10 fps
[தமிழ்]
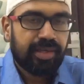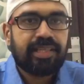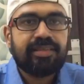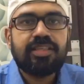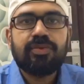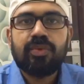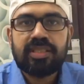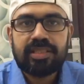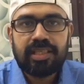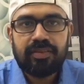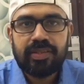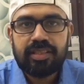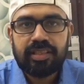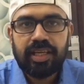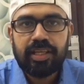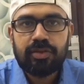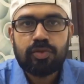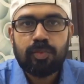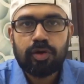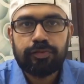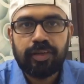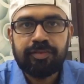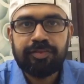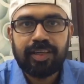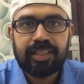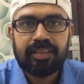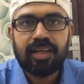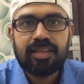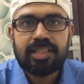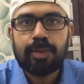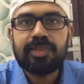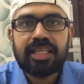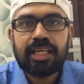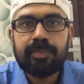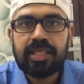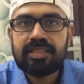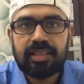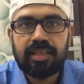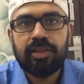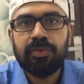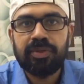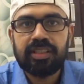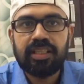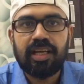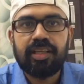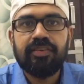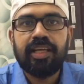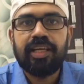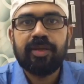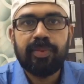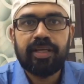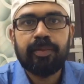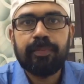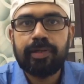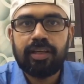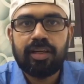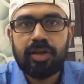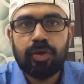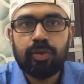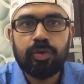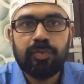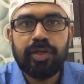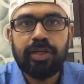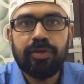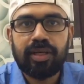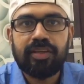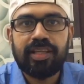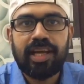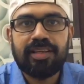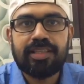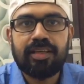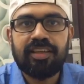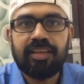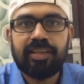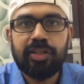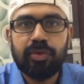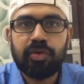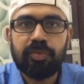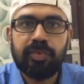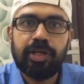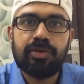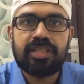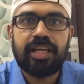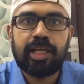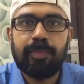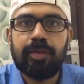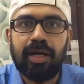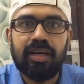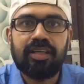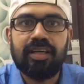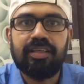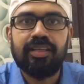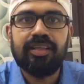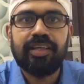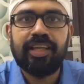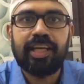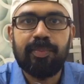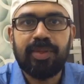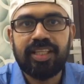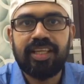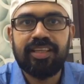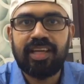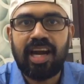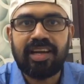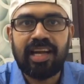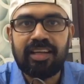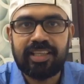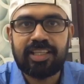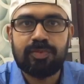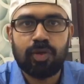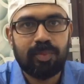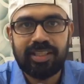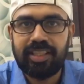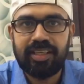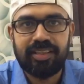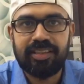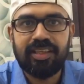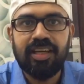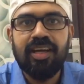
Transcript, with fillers: நெக்ஸ்ட்டு ஒரு ஸ்கில் வச்சுருக்கேன் இது சும்மா ஒரு ஃபன் ஃபேக்ட் தான் சப்ஸ்கிரைபிங் ஸ்கில்னு ஒன்று இருக்குது அதாவது நிறைய பேர் என்ன பண்ணுறாங்கன்னா யூடியூப் வீடியோ அதாவது என் சேனலில் இருக்க யூடியூப் வீடியோஸ் நிறைய பேர் பார்க்குறாங்க இது எனக்கு எப்படி தெரியுதுன்னா அனாலிட்டிக்ஸ் மூலமாக தெரியுது